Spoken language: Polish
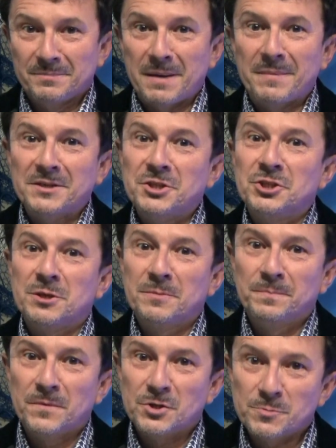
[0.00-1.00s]
Mam nadzieję,
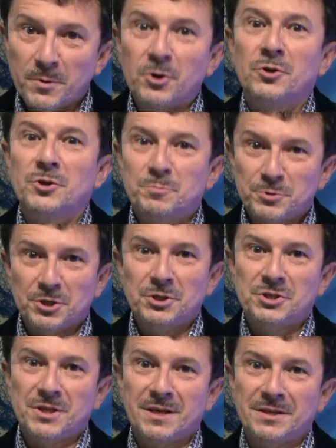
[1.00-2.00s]
że sporo ich
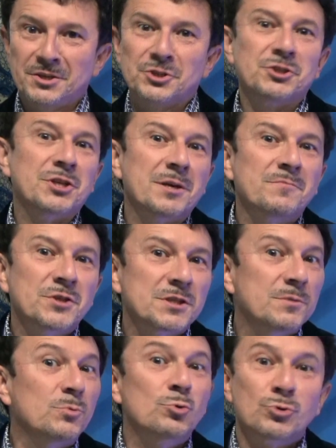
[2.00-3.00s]
przyjdzie i życzę im
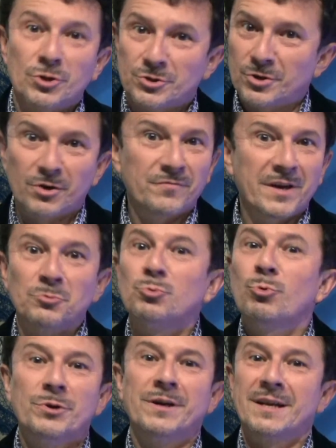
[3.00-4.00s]
wszystkim dużo zdrowia,
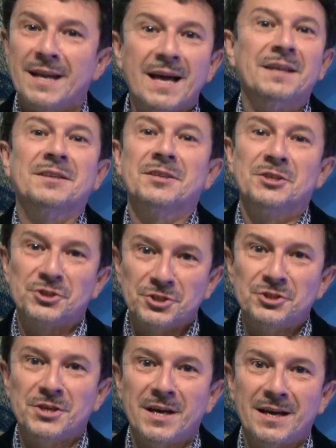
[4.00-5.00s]
długich lat
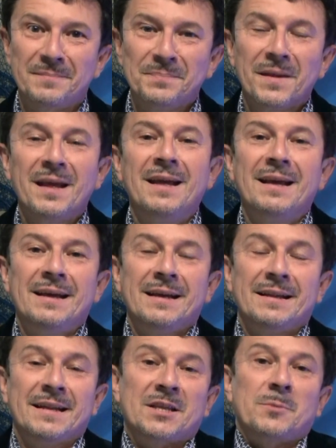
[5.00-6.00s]
życia.
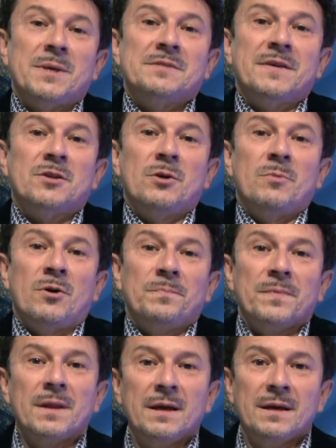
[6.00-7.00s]
Natomiast wiadomo,
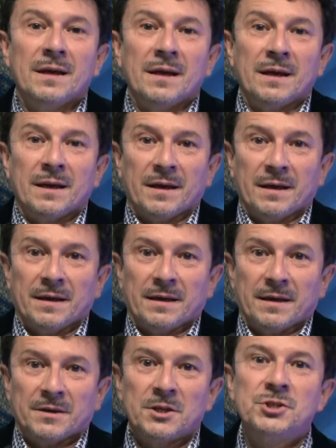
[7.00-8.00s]

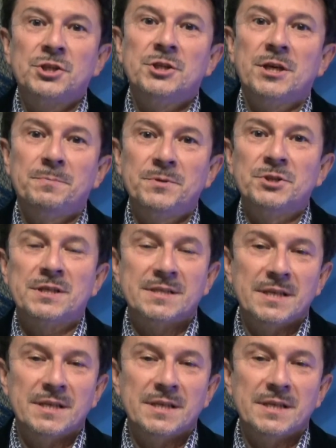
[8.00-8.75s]
życie pisze